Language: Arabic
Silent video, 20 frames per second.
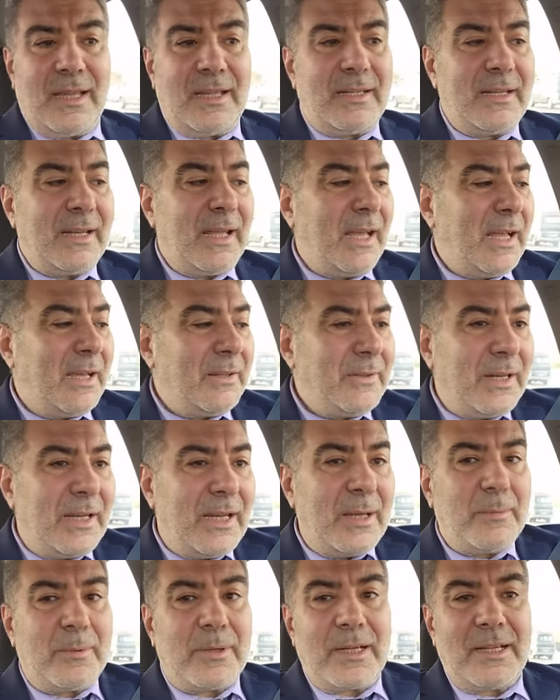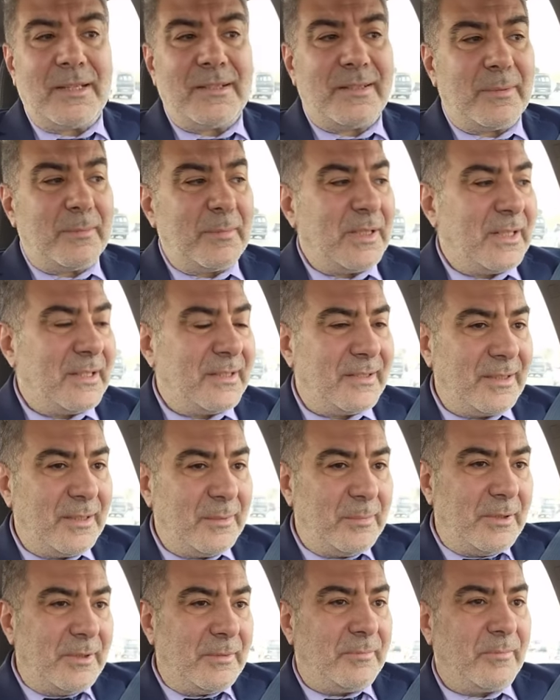أن هذا الأمر ليس من
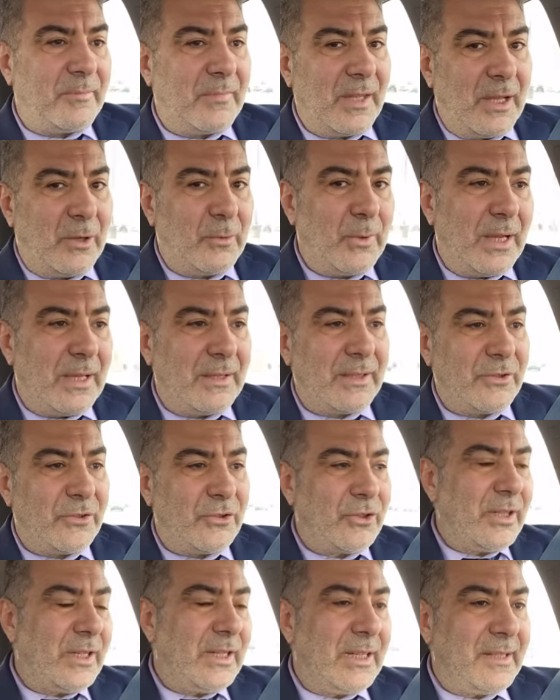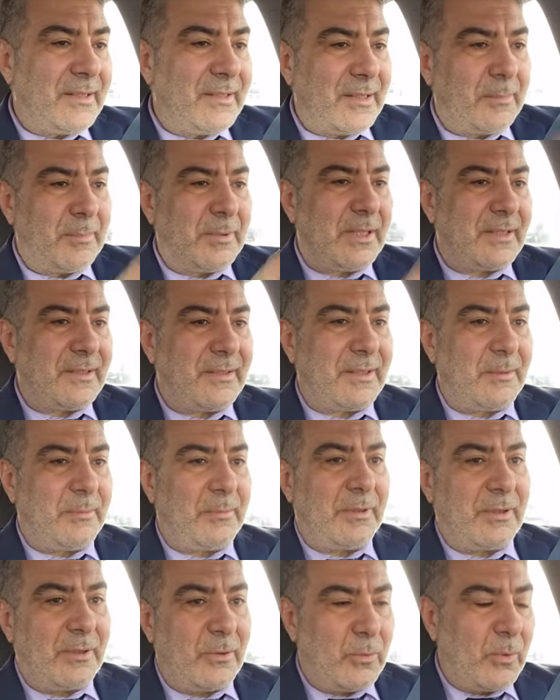نصيبي أو هذا الشيء ليس من
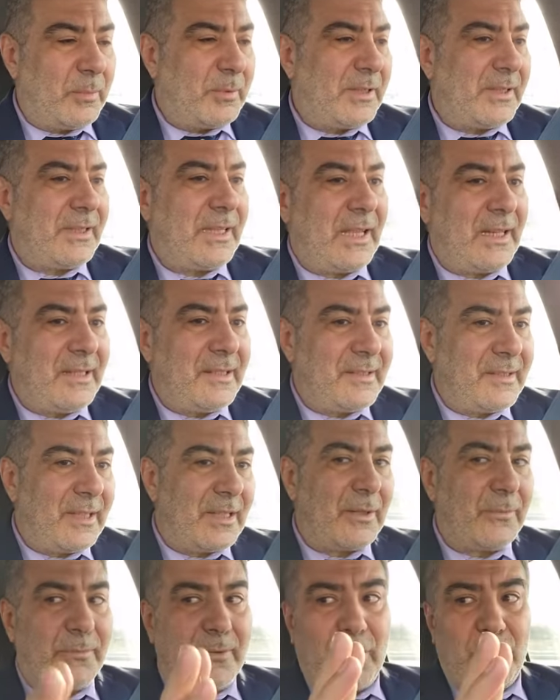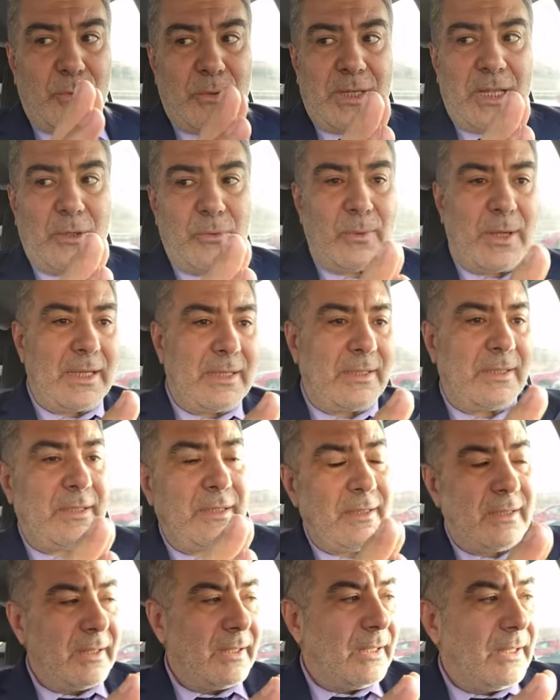نصيبي وبالتالي صرفه الله
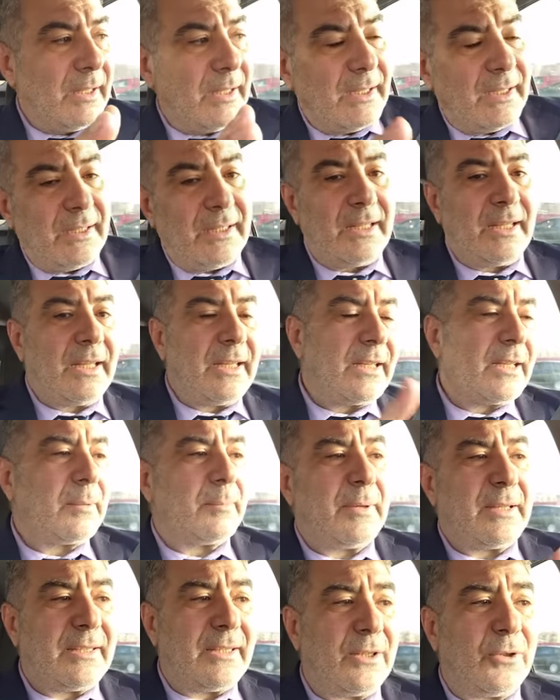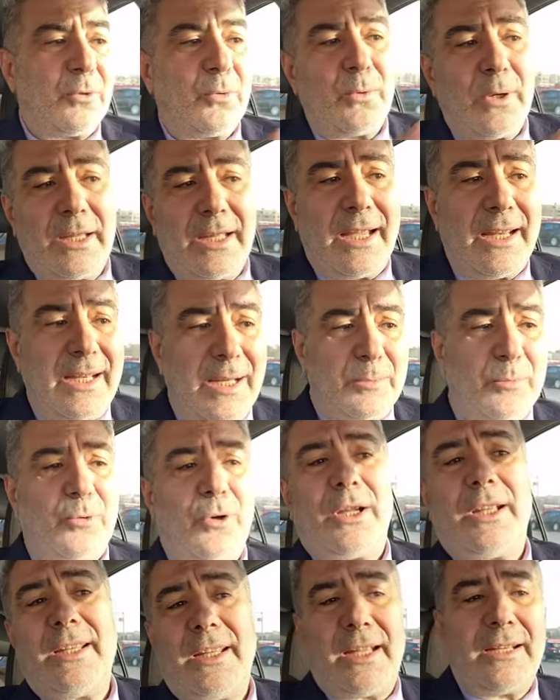عني لحكمة هو
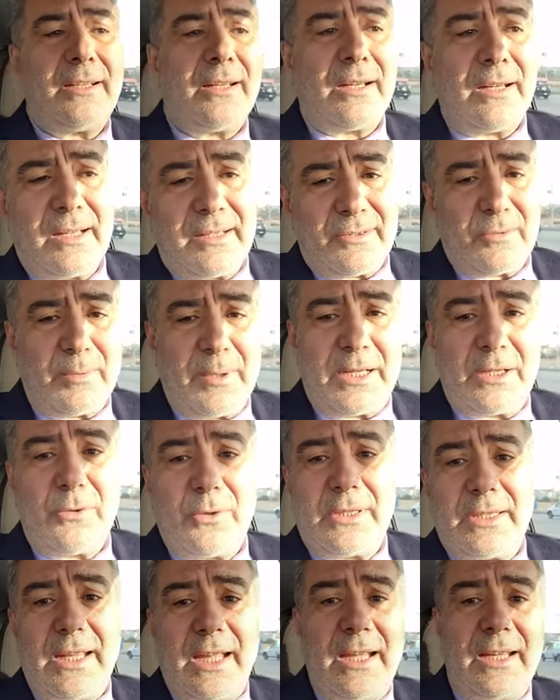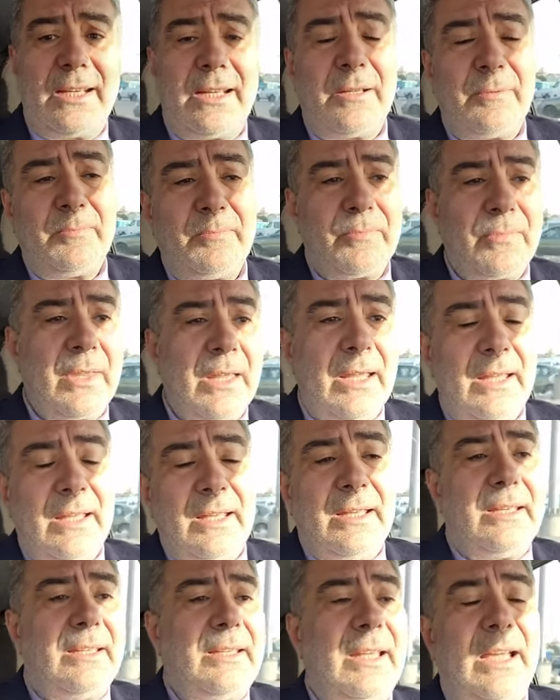يعلمها لأن الله سبحانه وتعالى
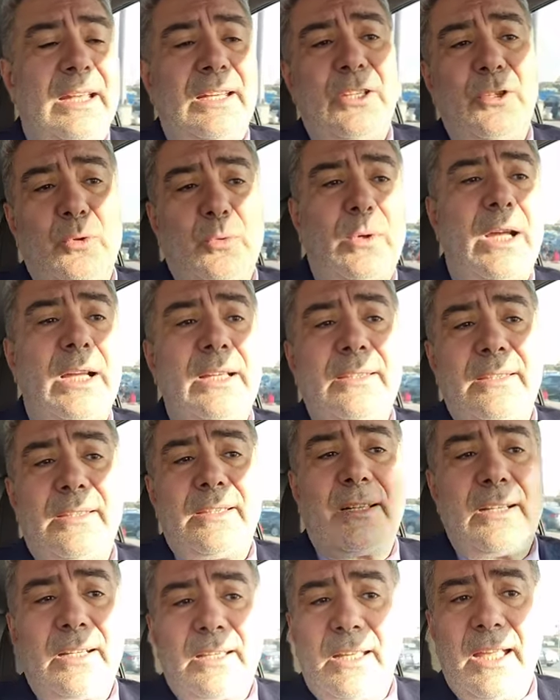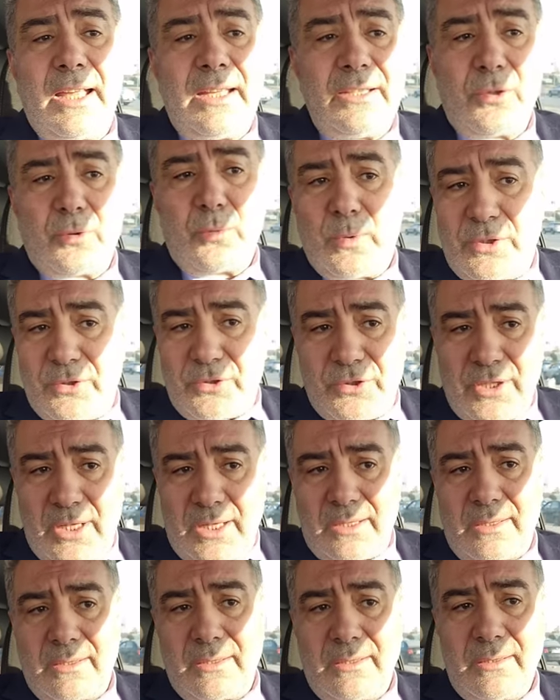يعني يقدر الخير
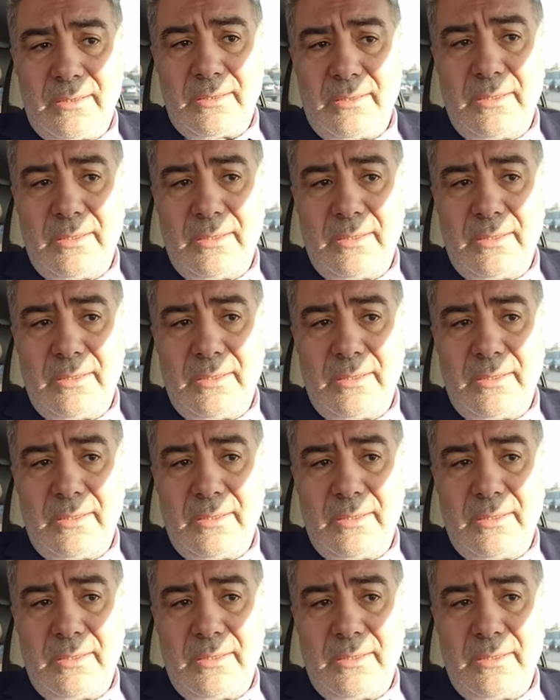والشر